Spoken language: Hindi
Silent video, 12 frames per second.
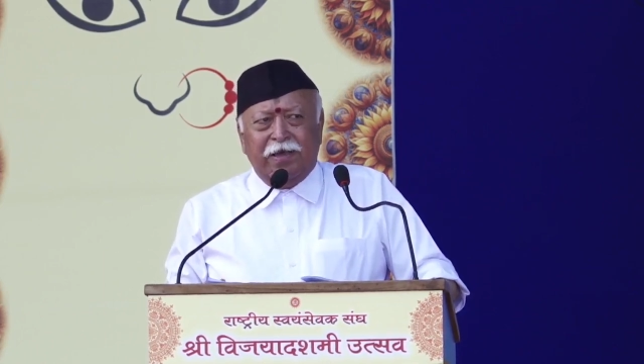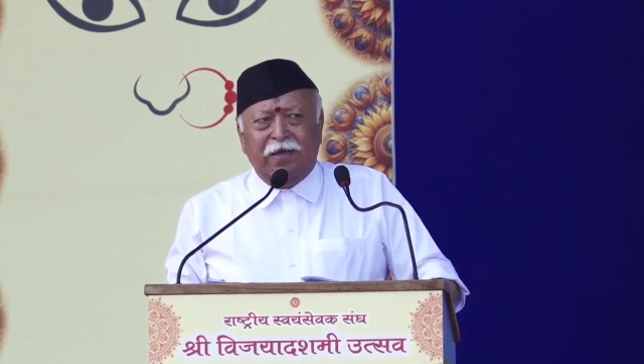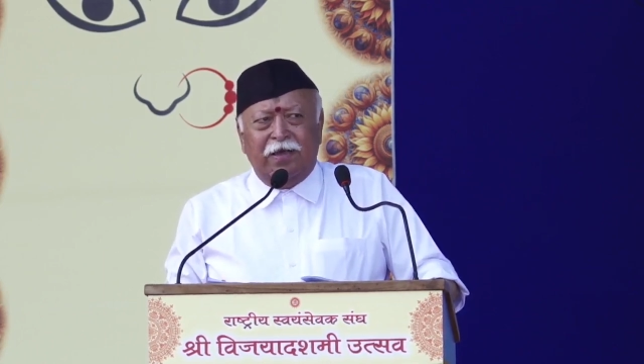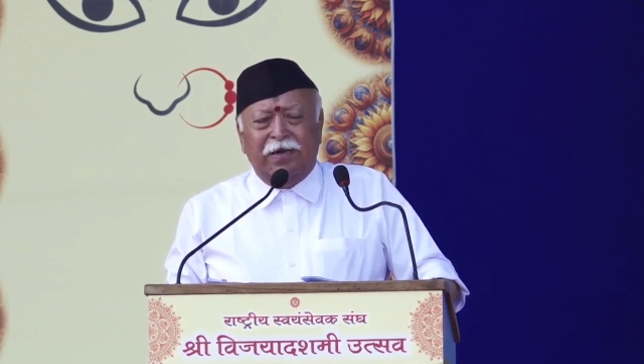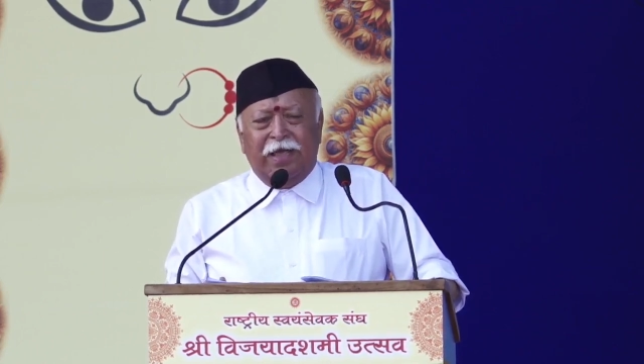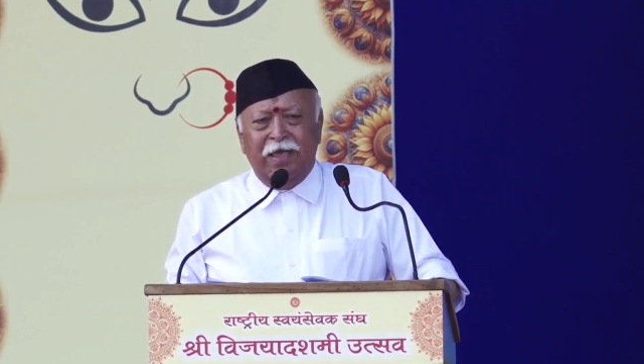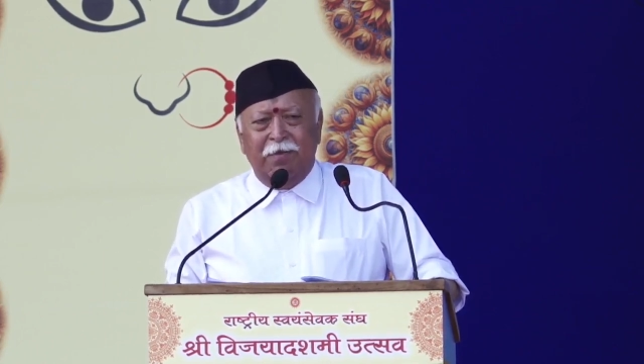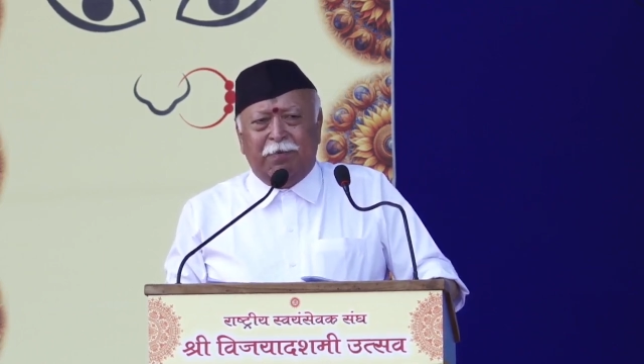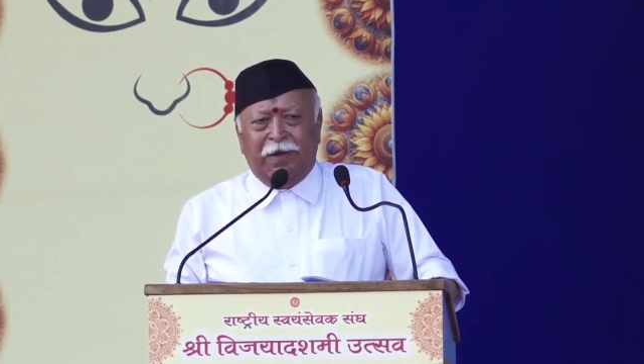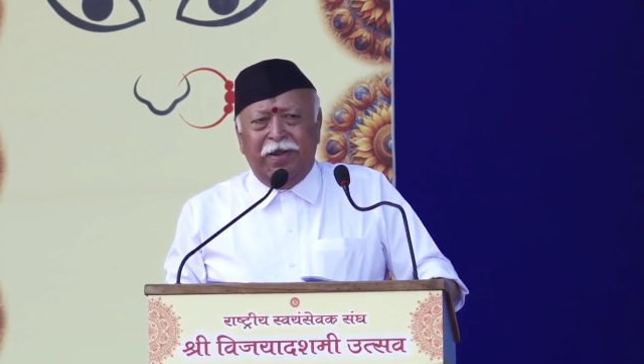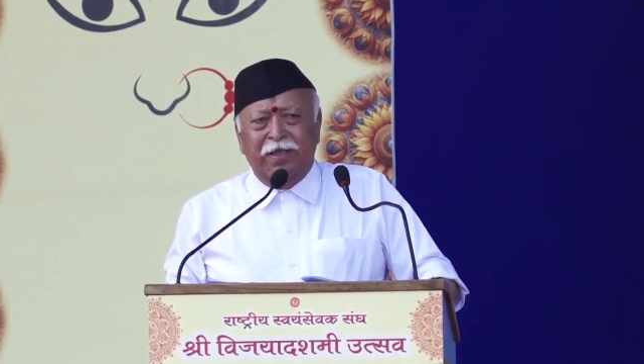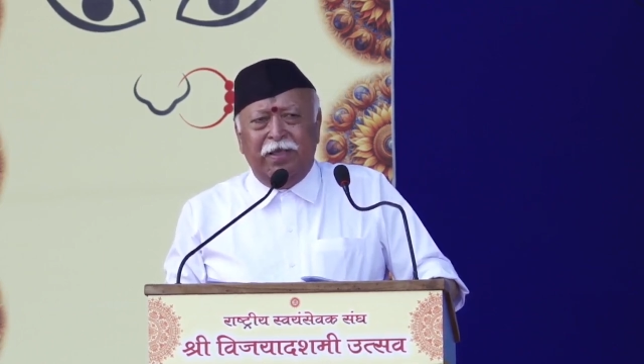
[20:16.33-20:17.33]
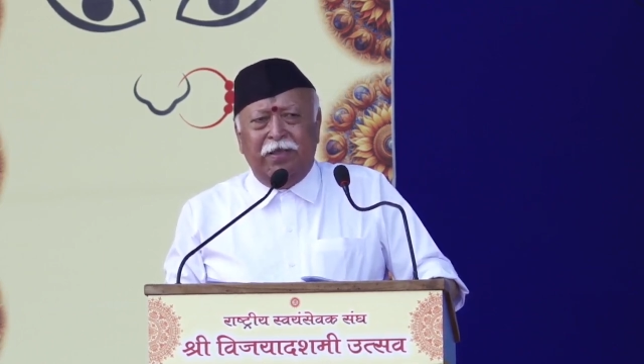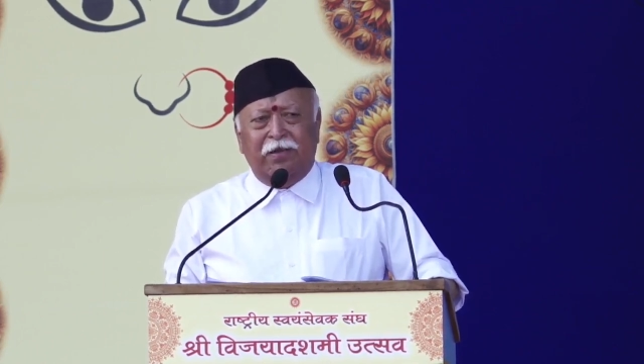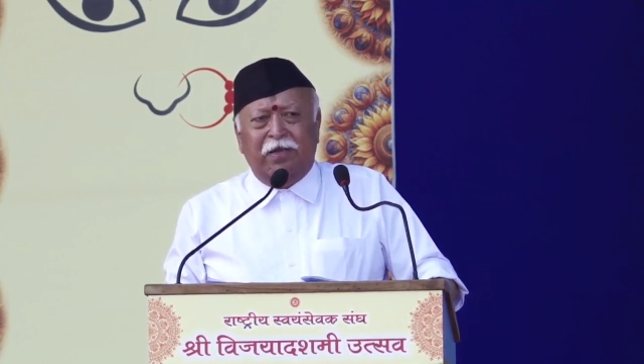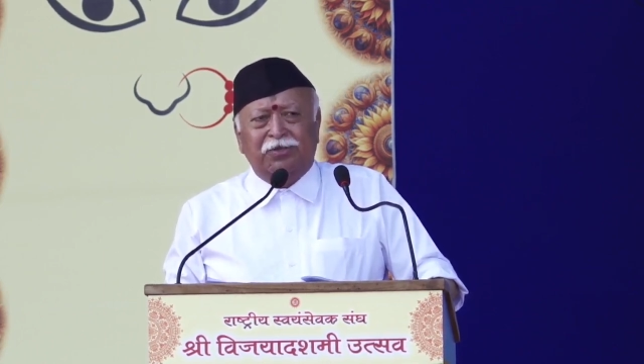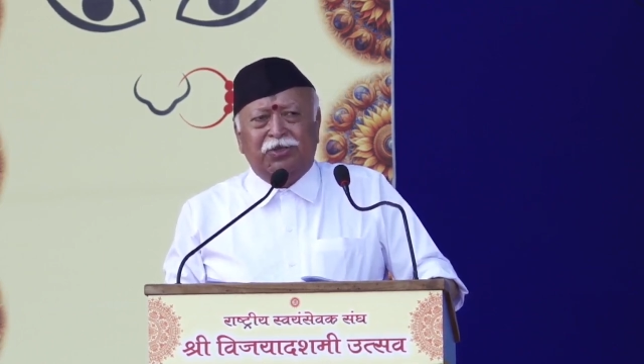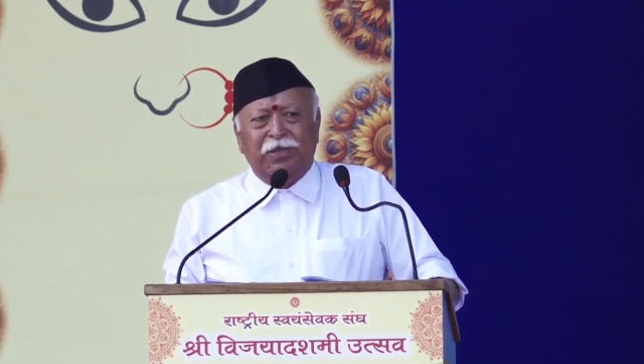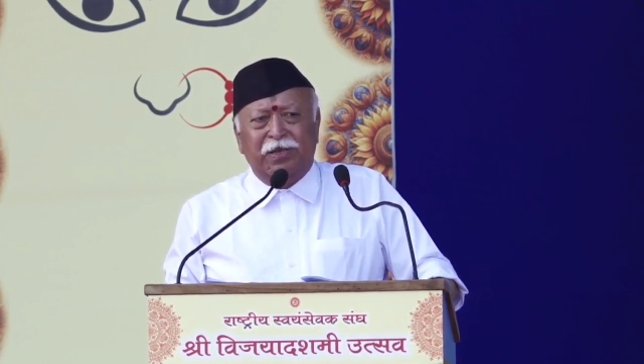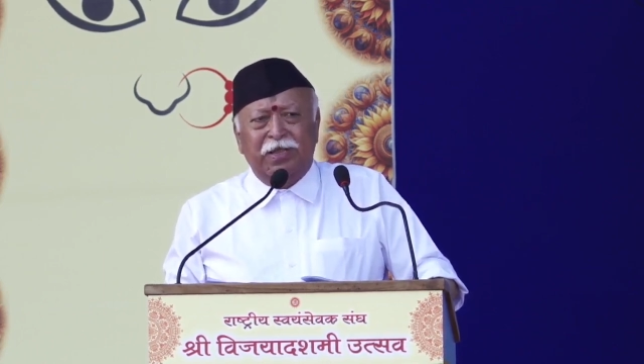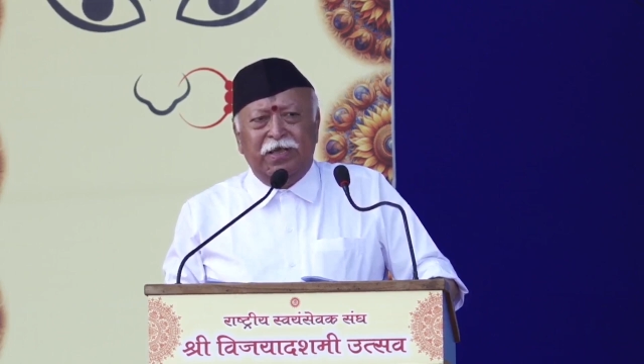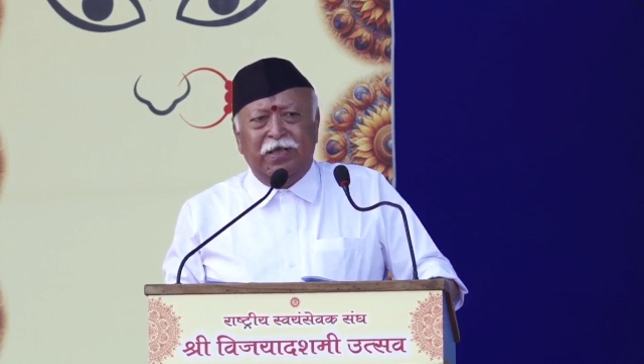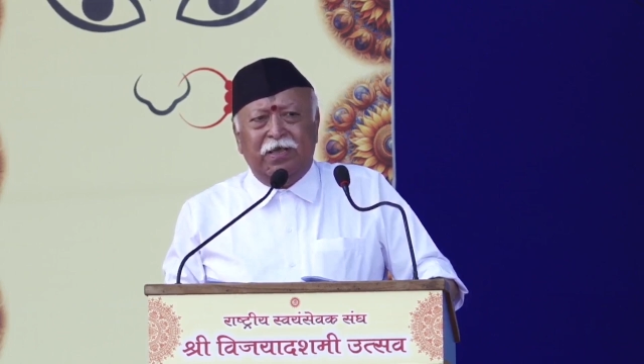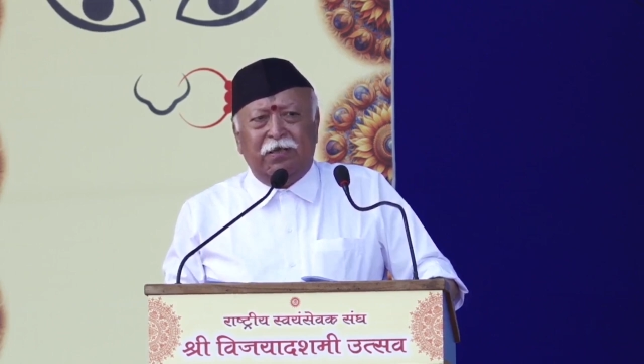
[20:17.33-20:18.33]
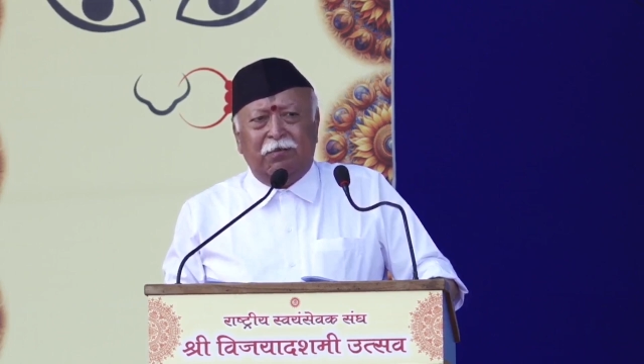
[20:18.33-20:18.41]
जगह नई पीढ़ी नशीली